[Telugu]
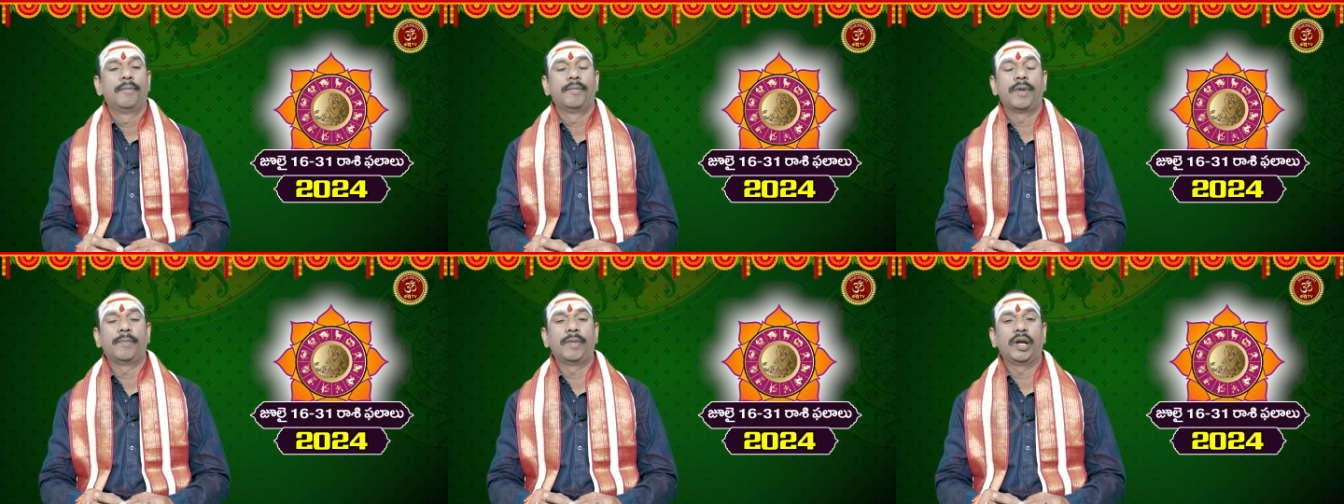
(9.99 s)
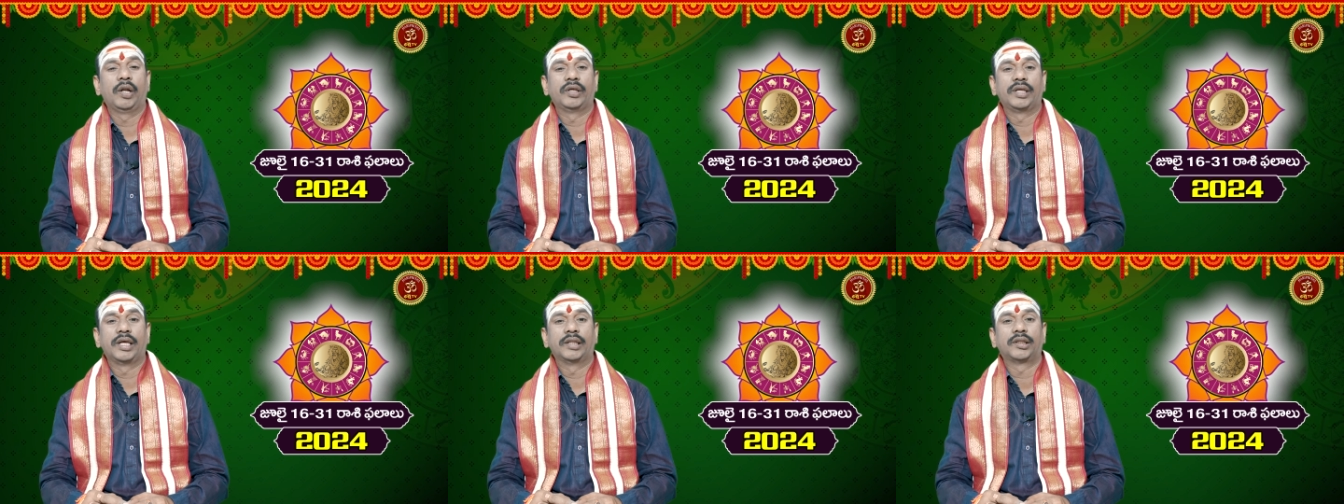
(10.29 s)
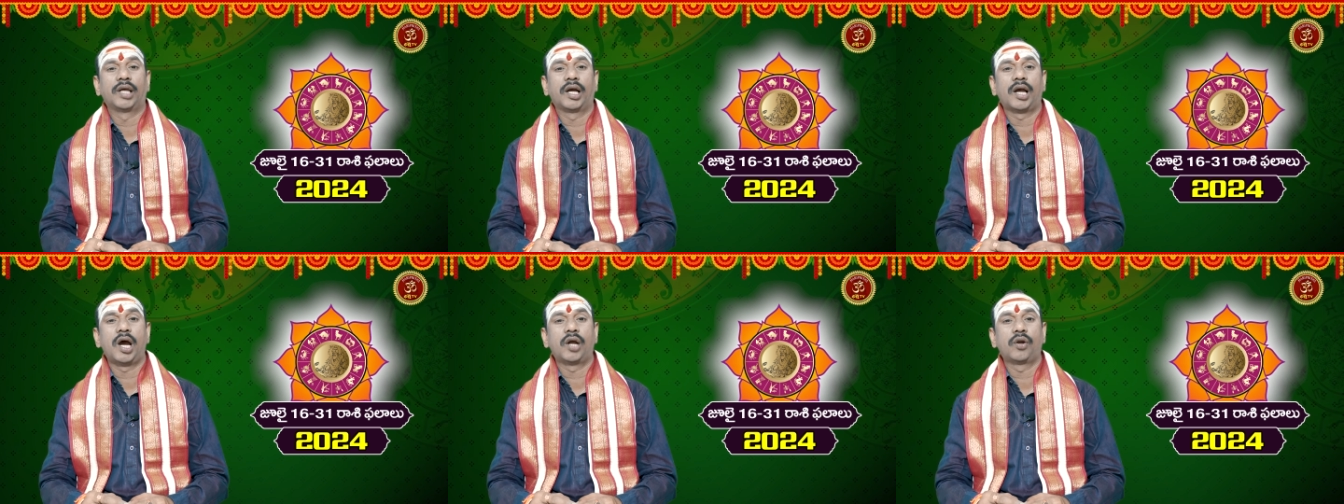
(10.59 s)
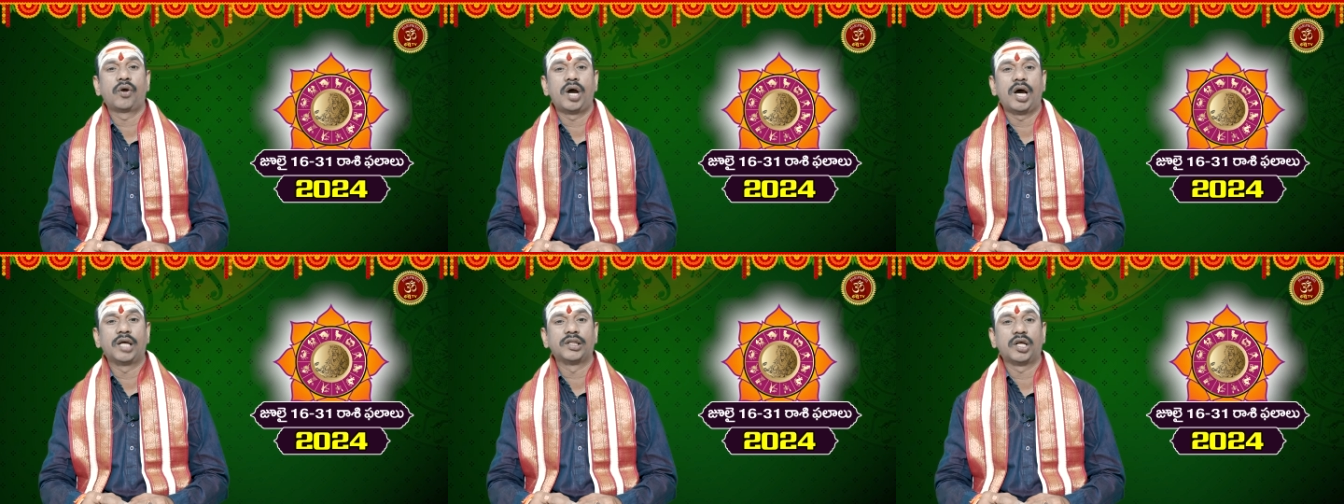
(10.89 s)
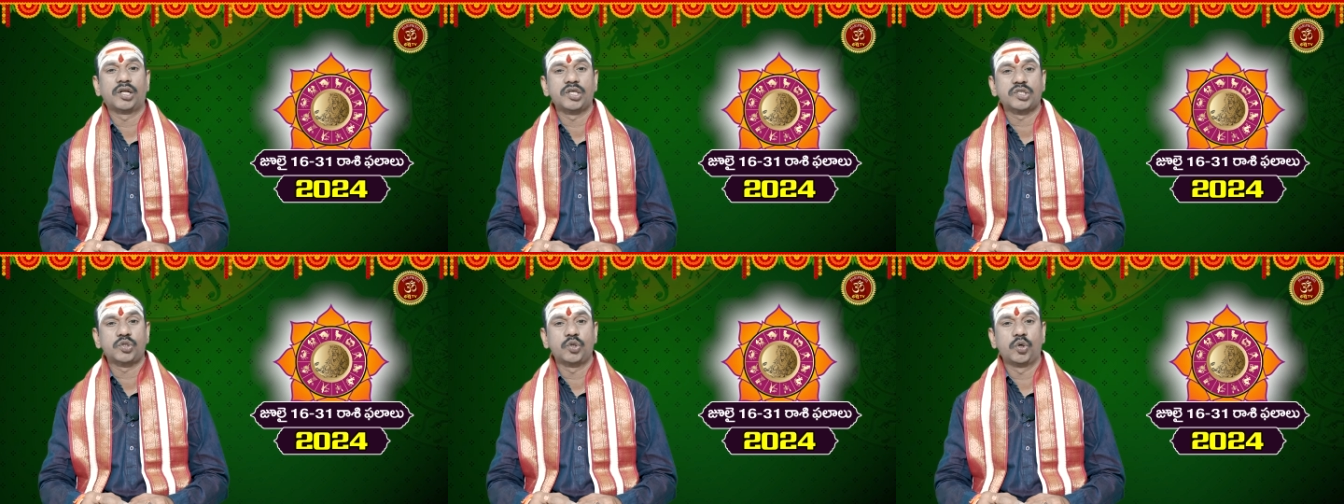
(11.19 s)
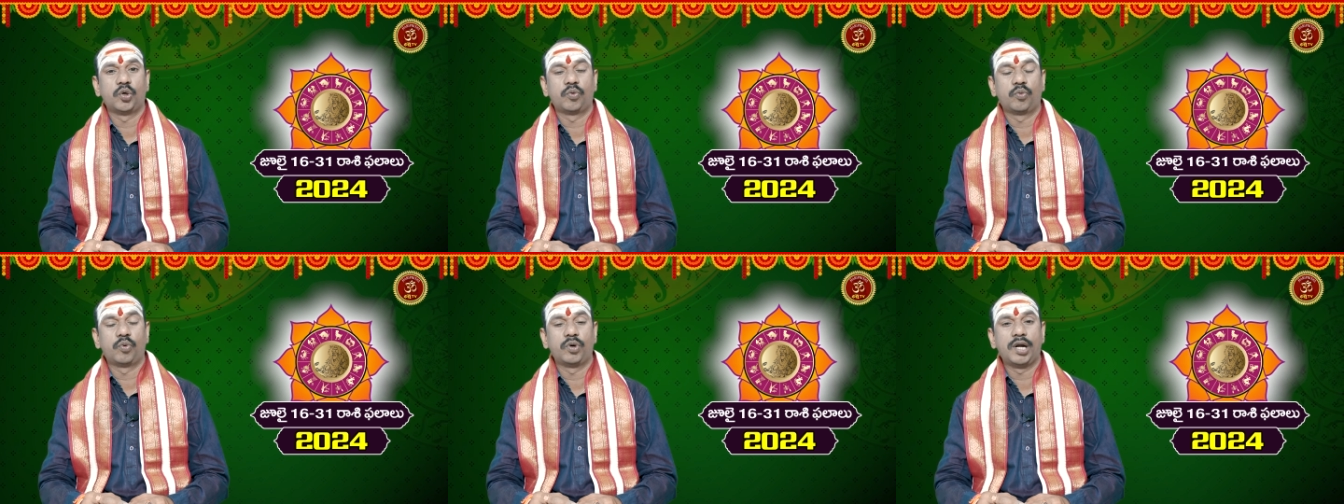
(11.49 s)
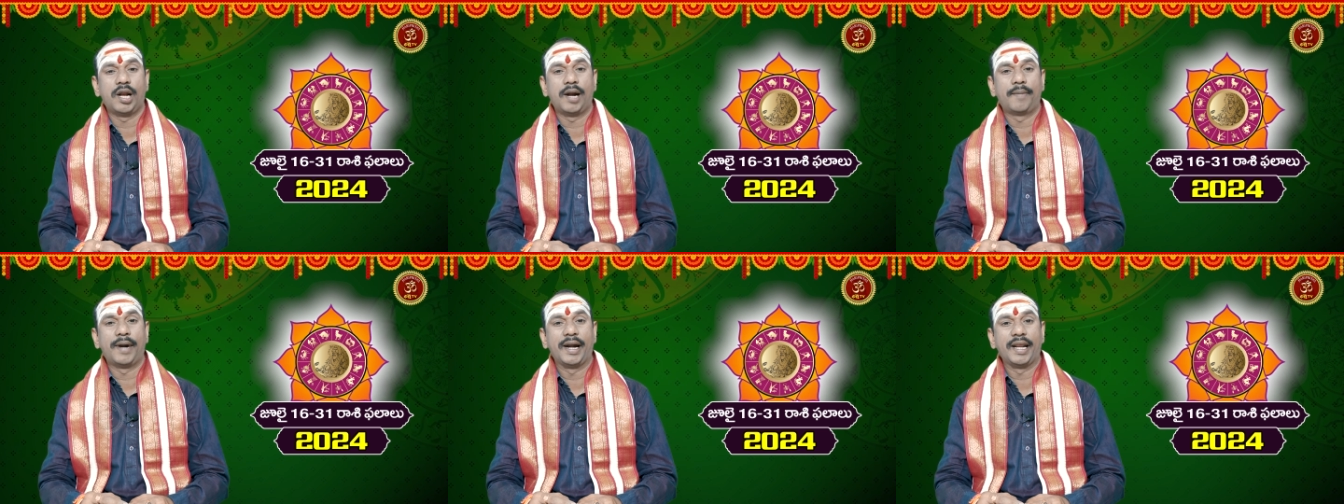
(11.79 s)
మమ్మల్ని ఎంతగానో ఆదరిస్తూ
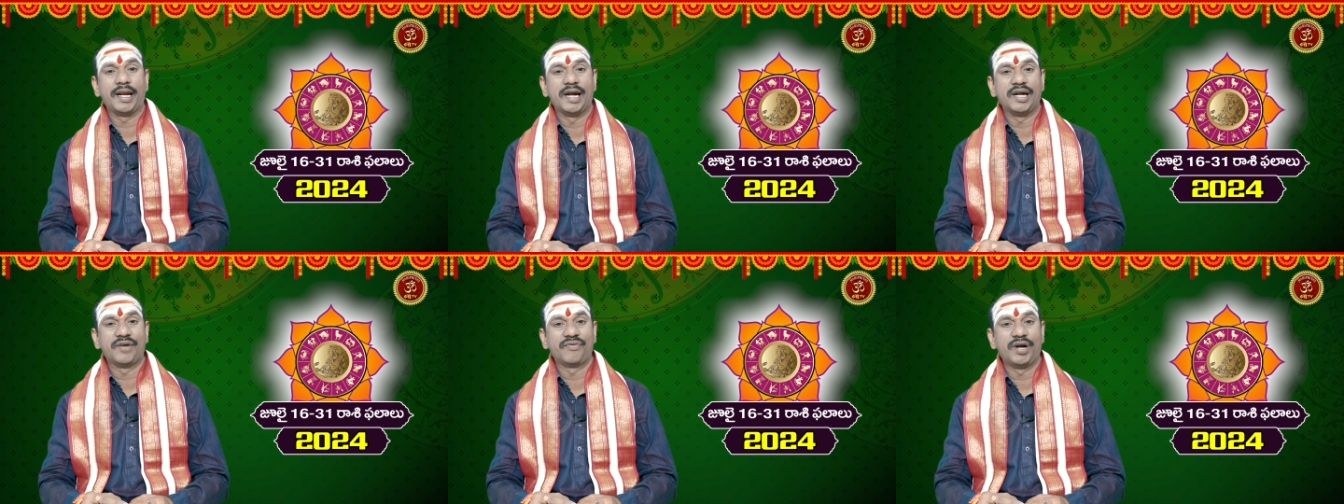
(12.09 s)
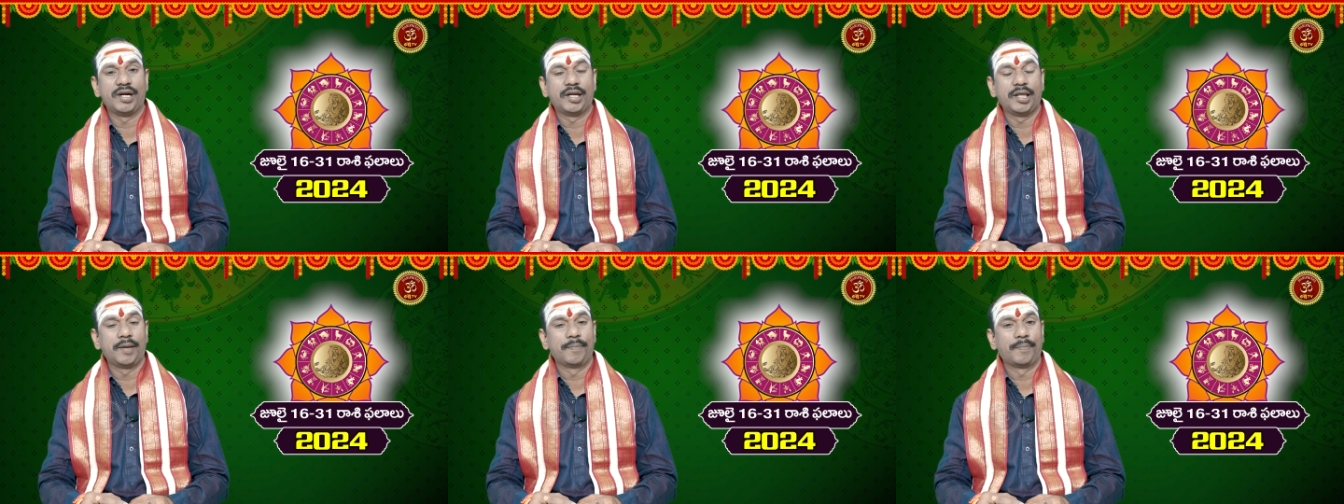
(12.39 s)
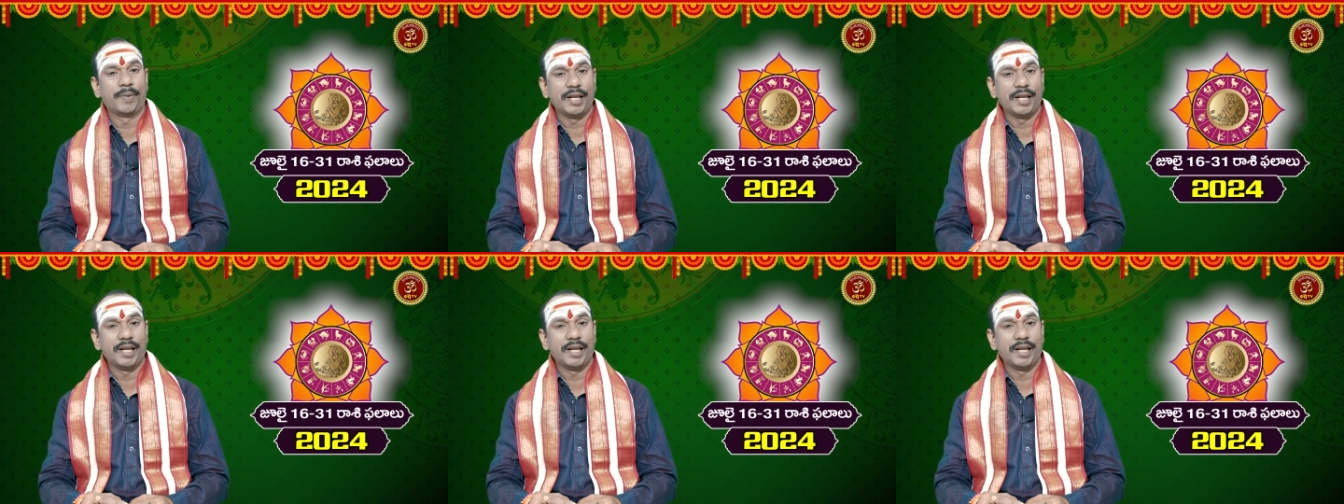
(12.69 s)
ఉండబడినటువంటి